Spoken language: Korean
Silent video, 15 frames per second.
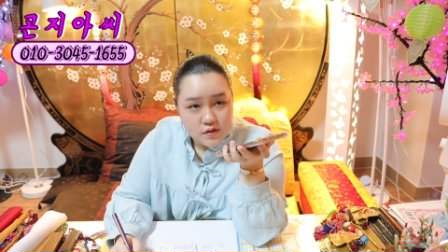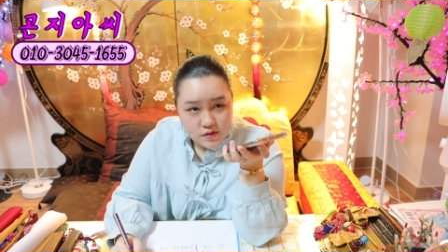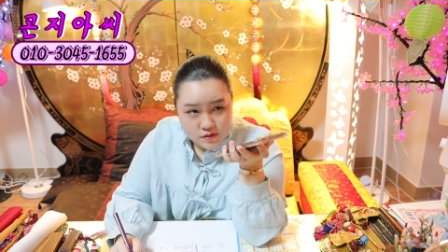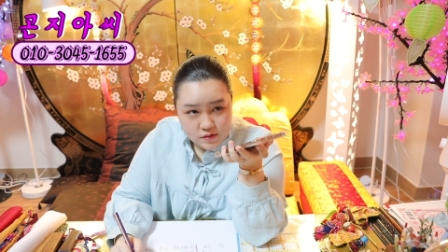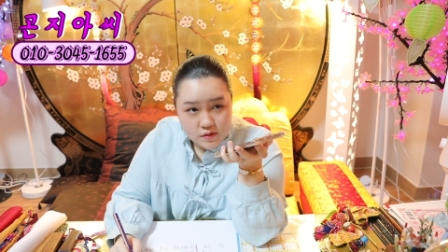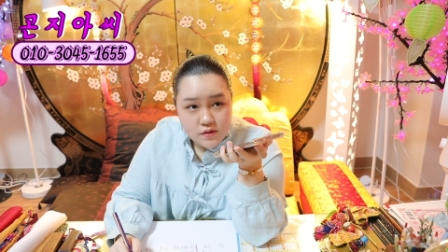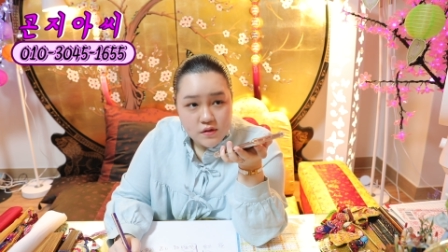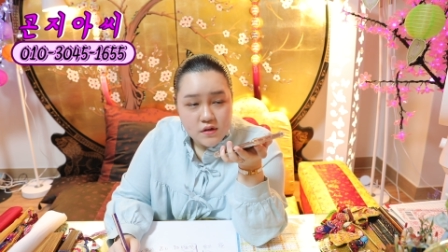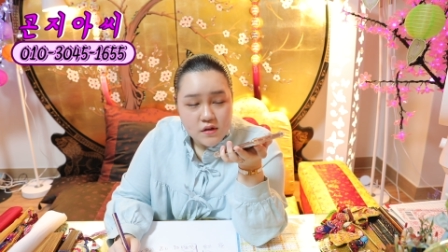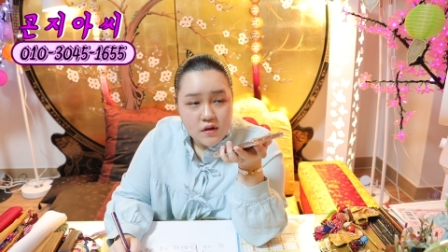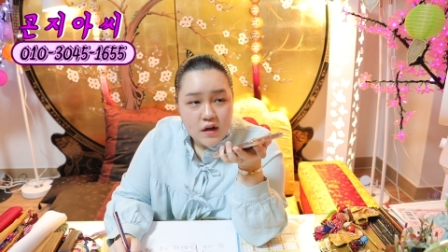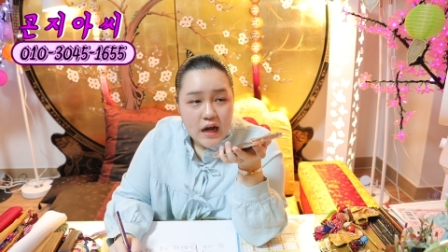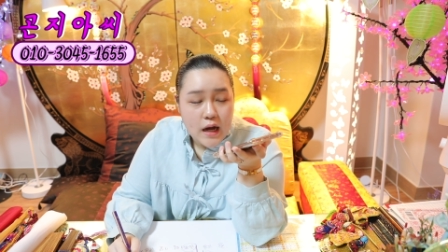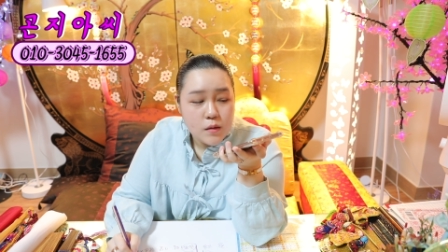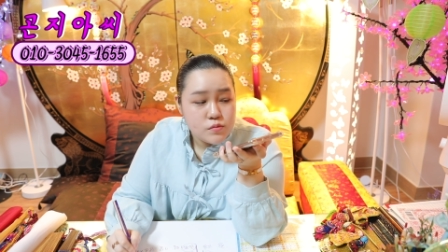어.
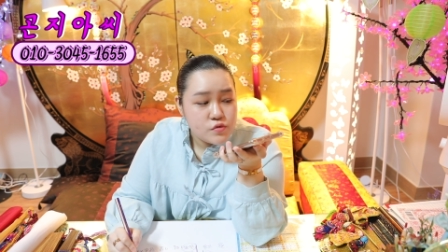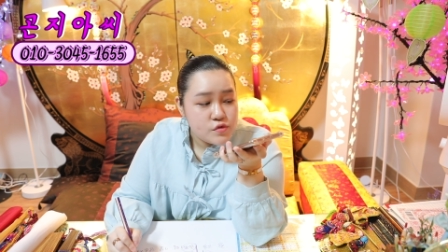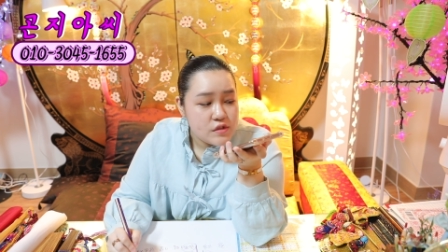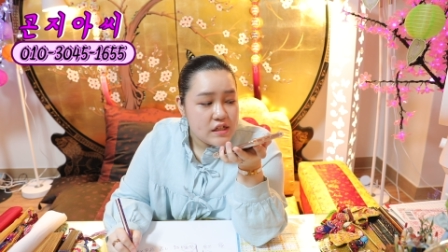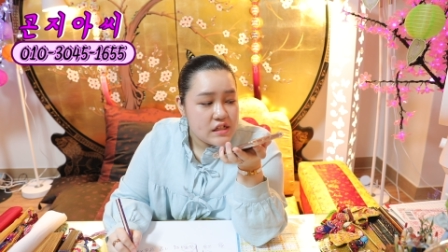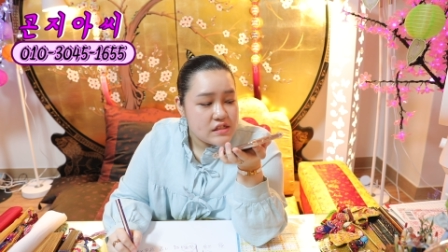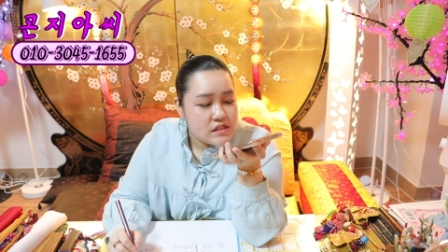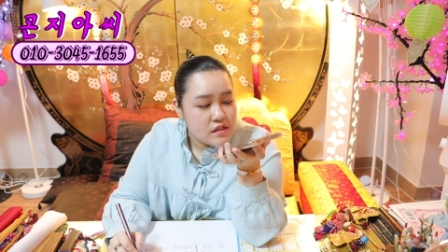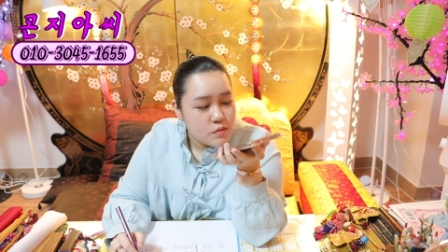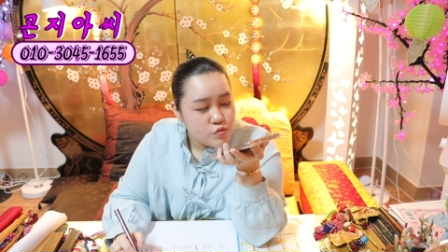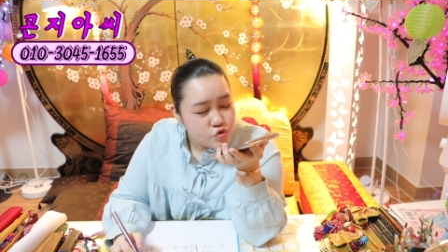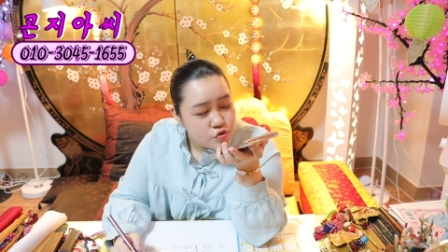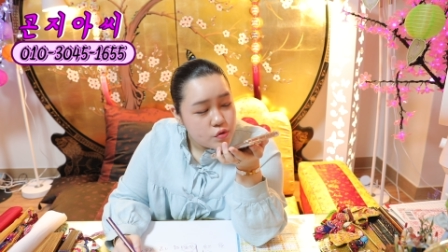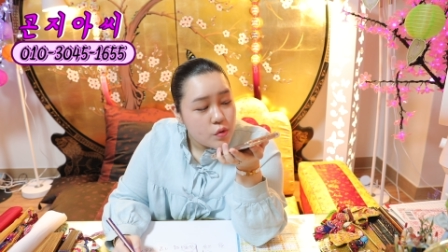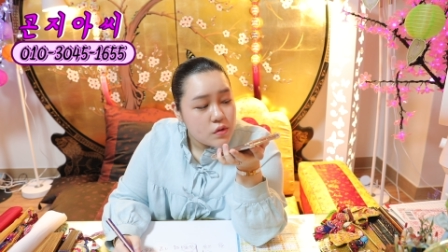아무리 지금
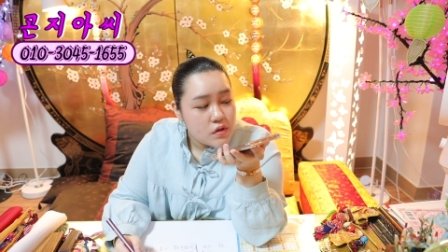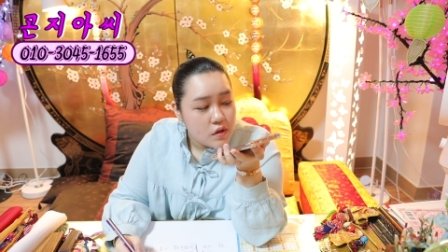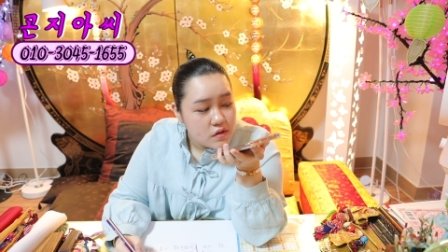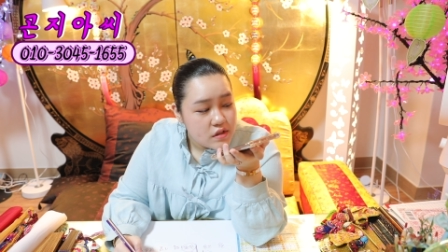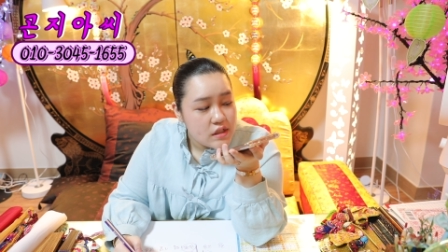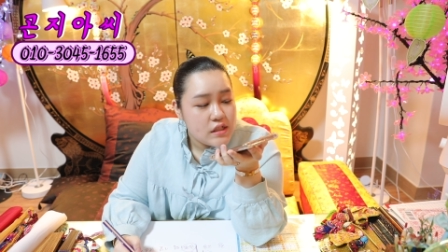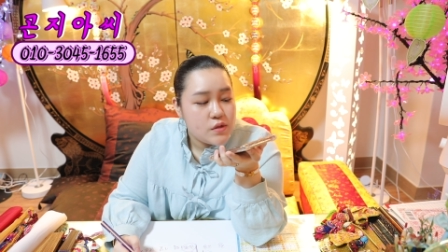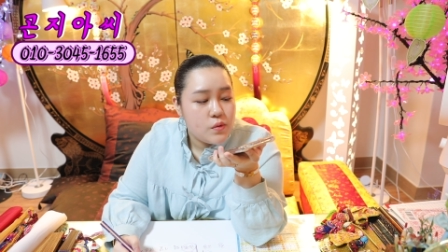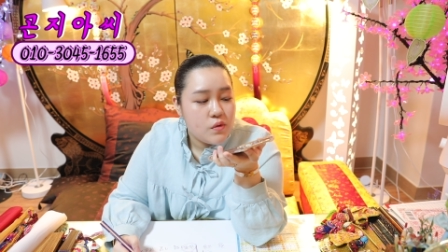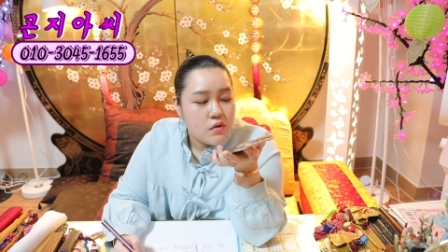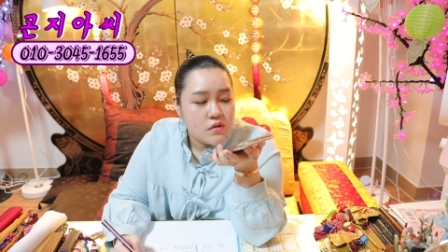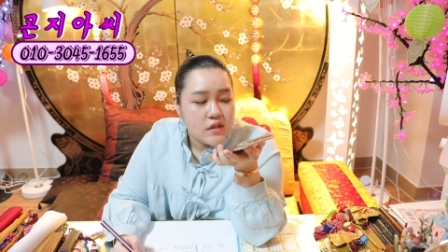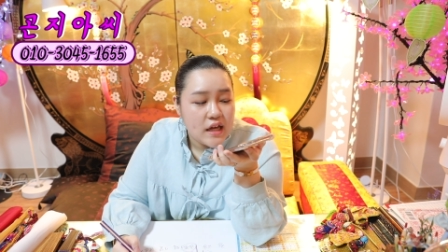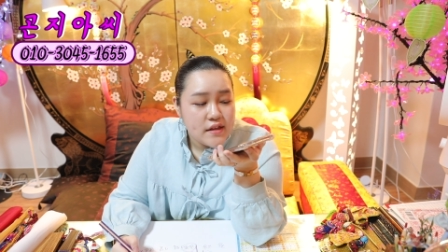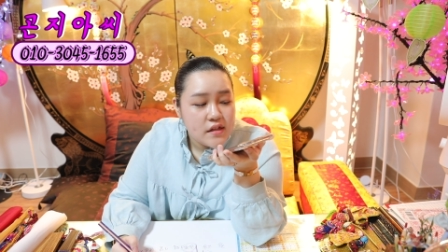웃고
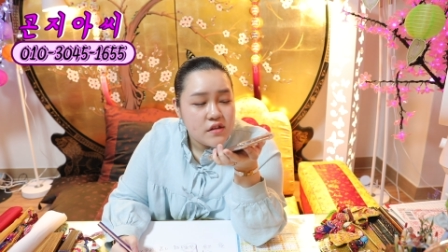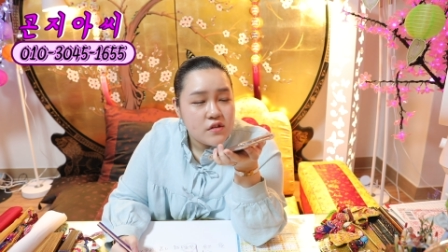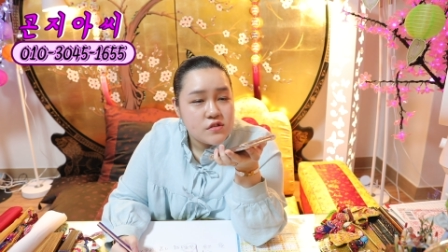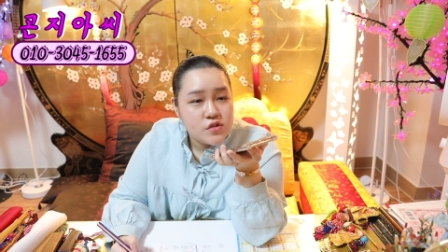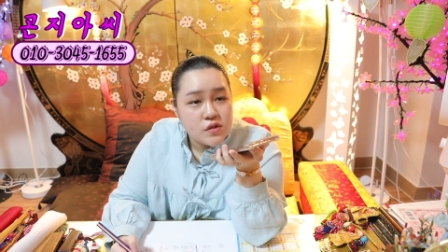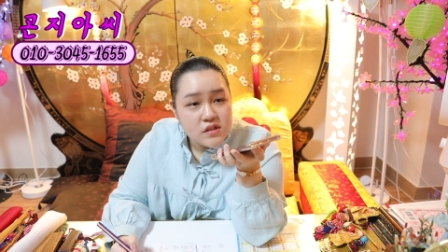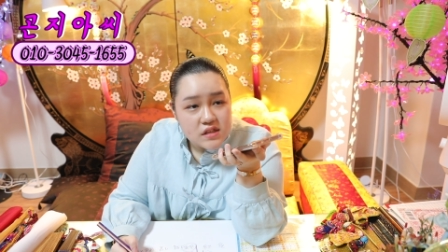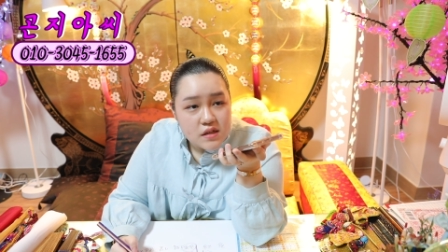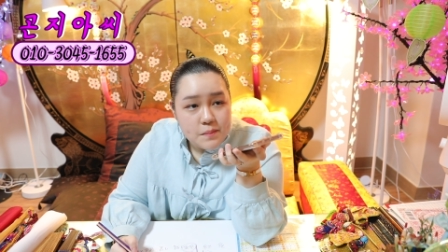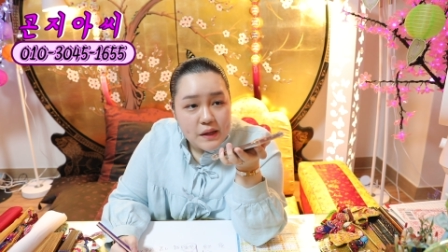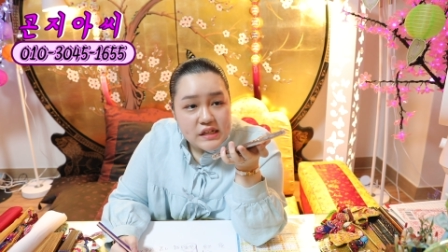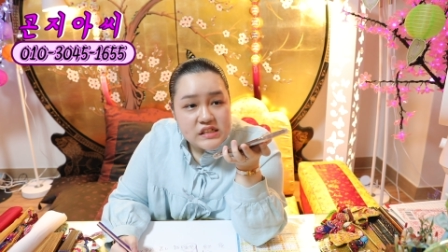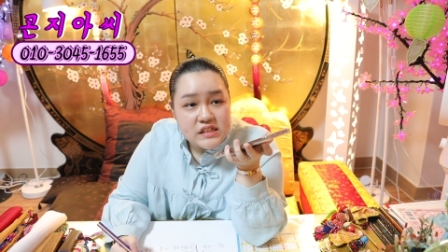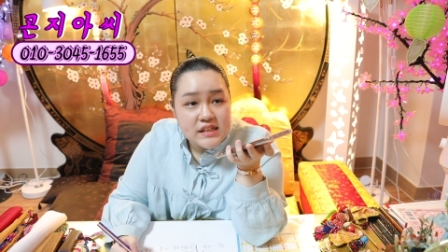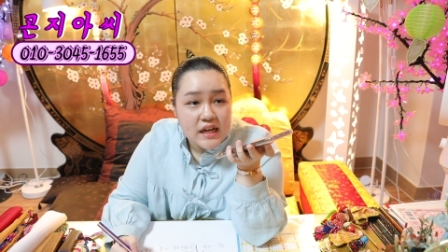떠들고 나는 너 절대
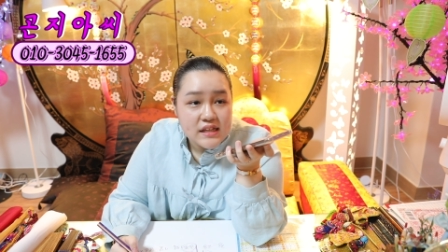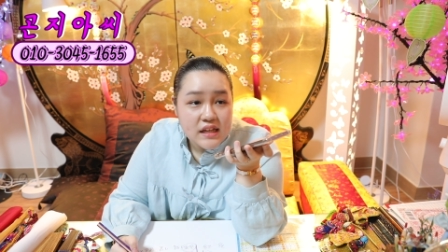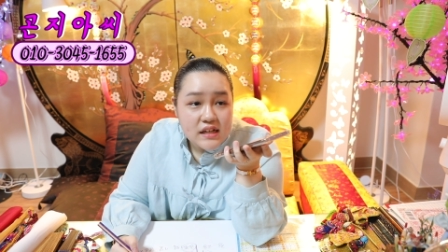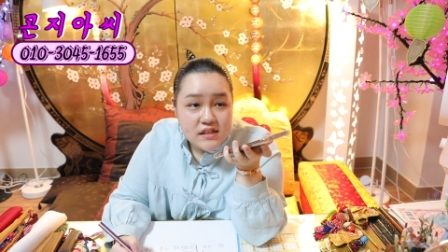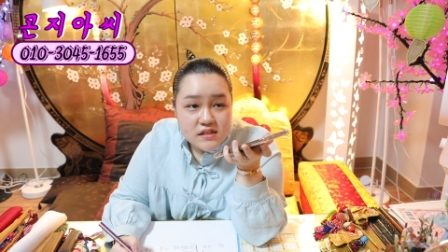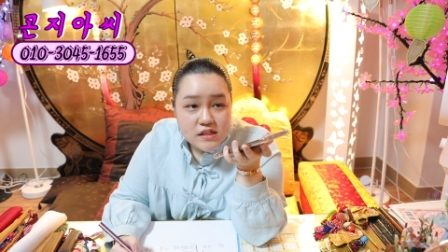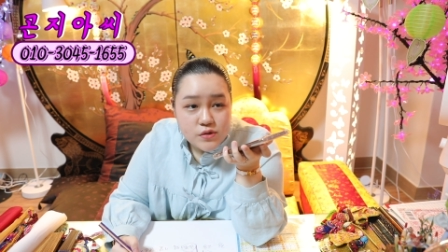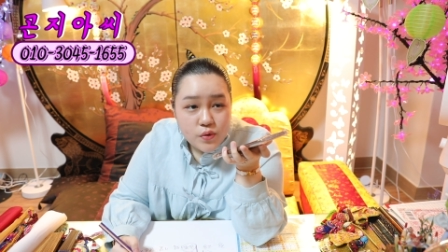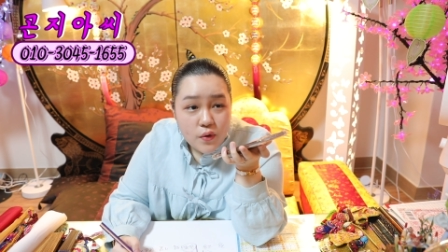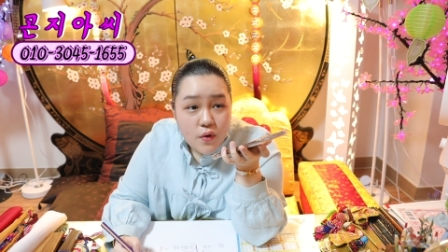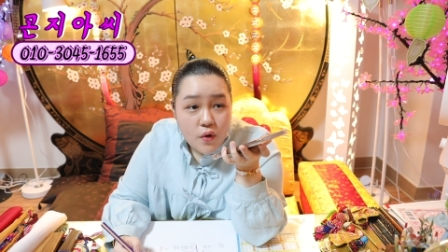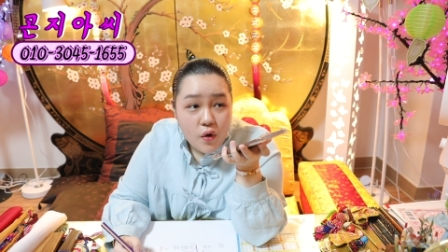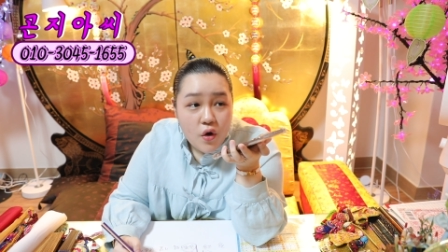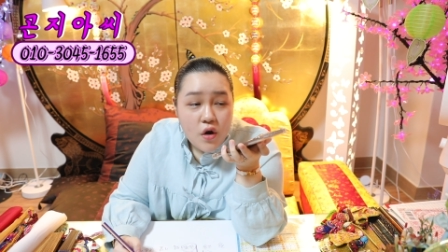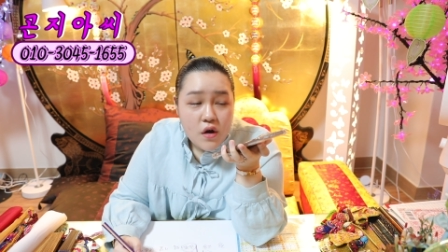배신 안해
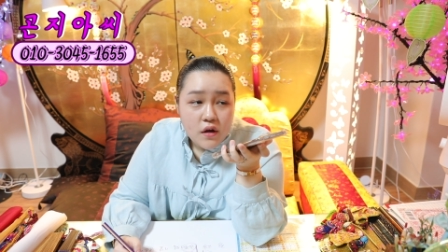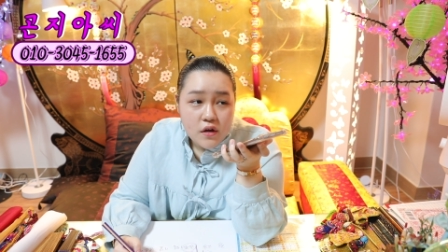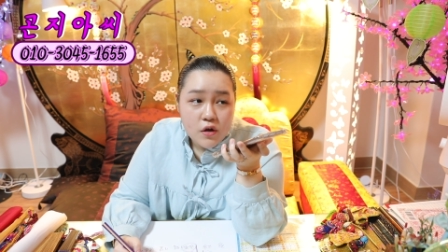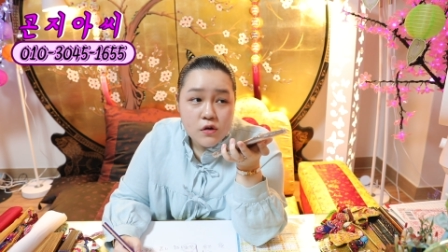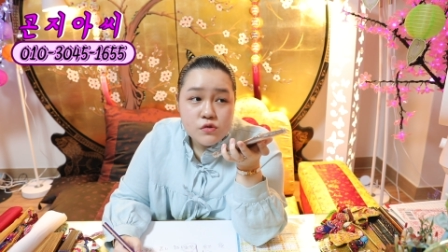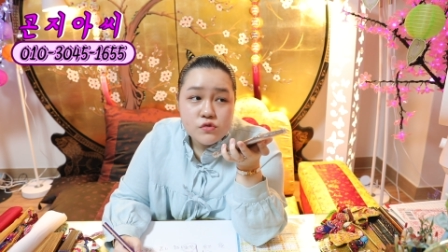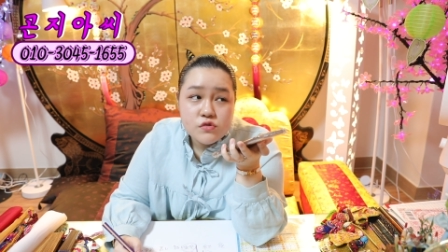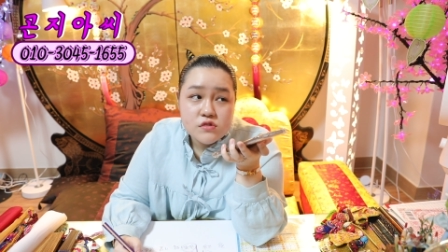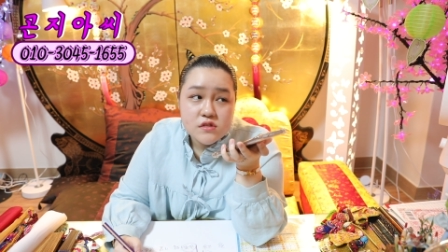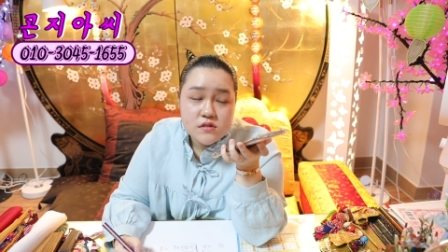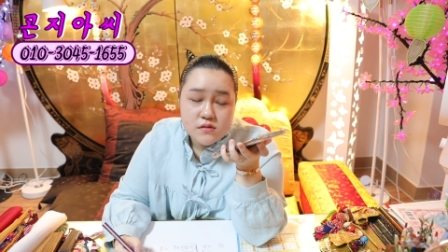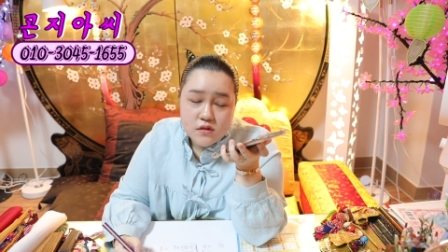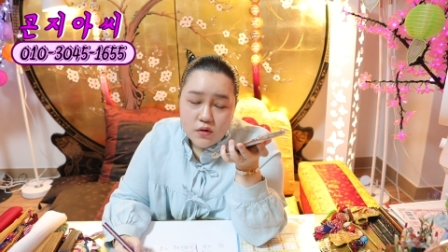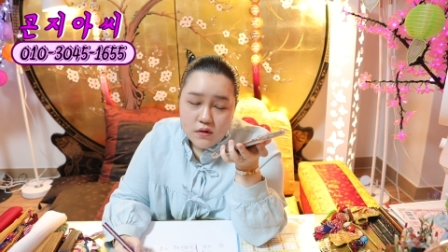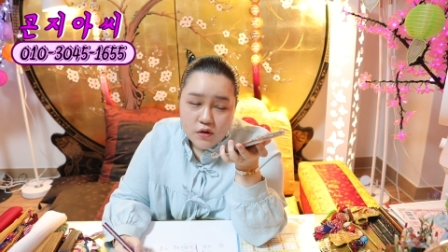그래도 결국
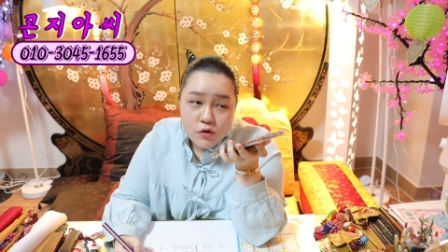네.